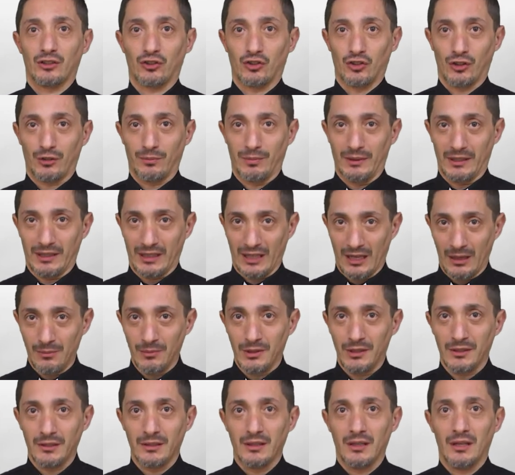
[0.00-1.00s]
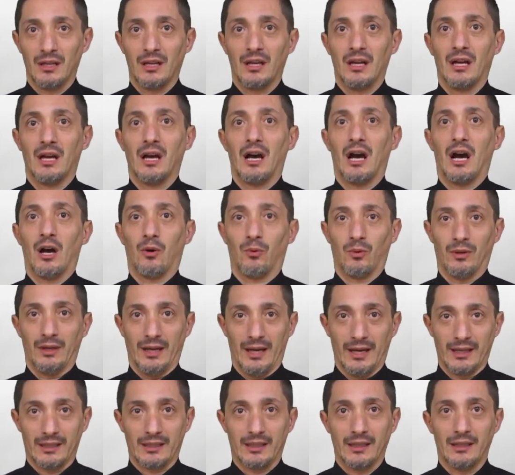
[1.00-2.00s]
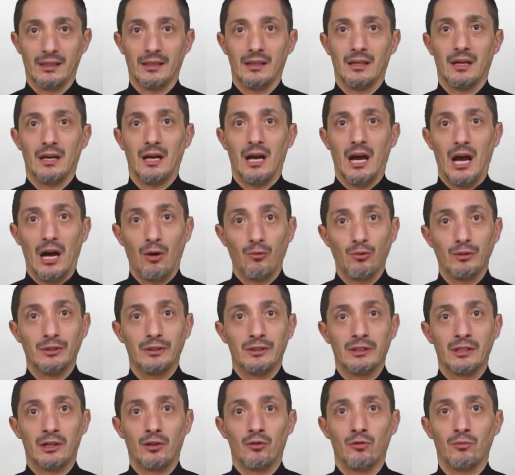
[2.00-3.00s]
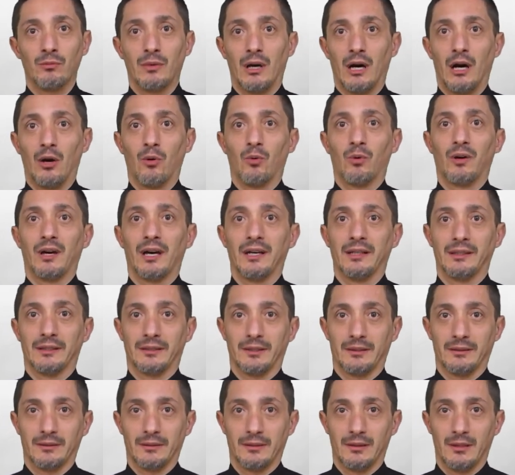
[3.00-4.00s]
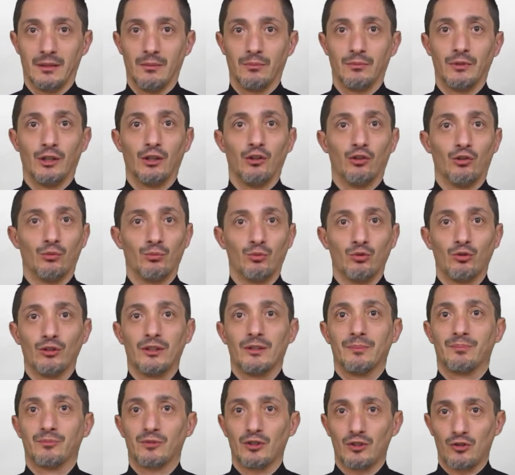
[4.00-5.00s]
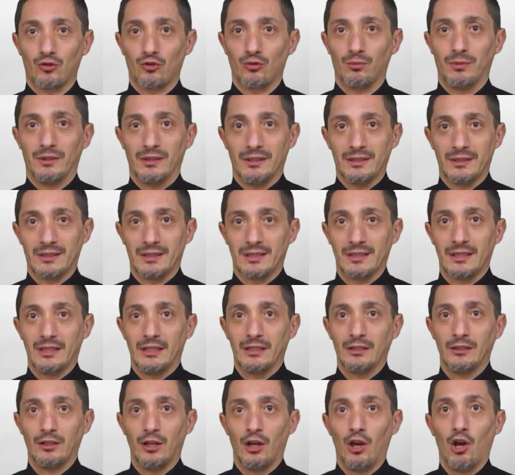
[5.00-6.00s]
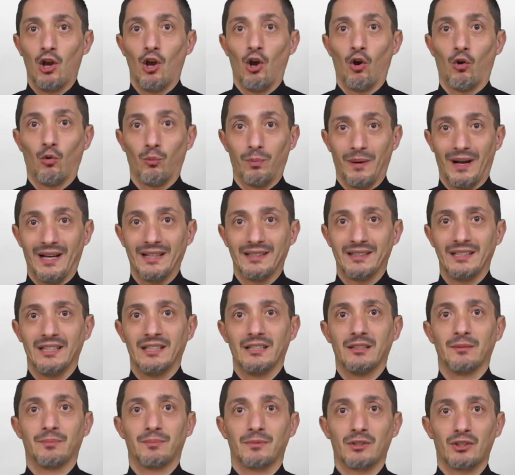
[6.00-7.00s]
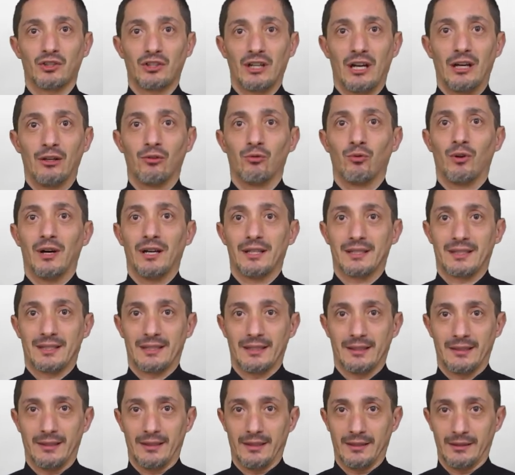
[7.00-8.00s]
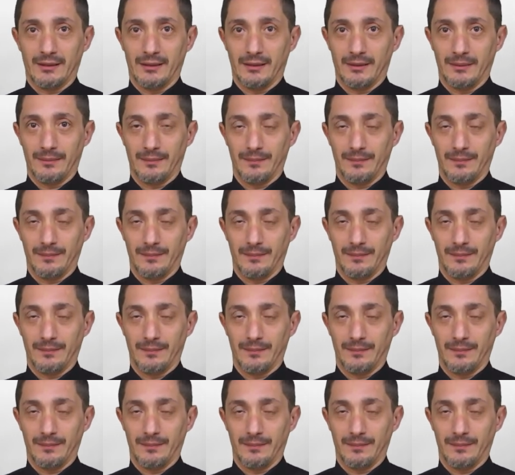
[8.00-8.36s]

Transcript: شرب الخمر أو الأكل أو النوم أو غيره من الأمور اللي بتجذب الإنسان وبعدين بتجعله أسير لإله